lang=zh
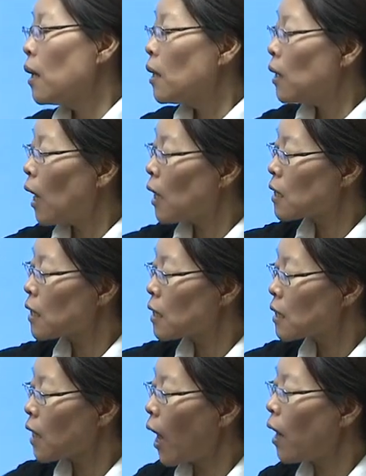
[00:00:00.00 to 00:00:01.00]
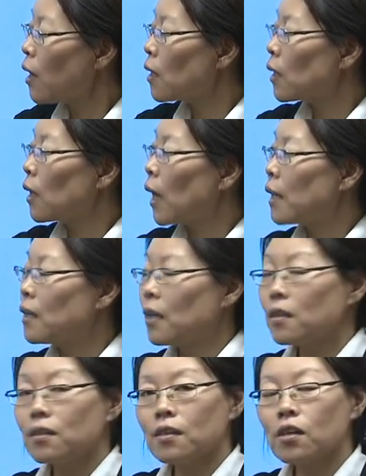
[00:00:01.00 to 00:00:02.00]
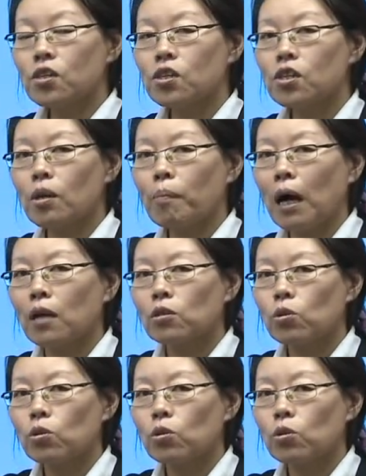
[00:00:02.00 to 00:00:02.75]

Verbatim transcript: 那这三个能看见的一定是什么？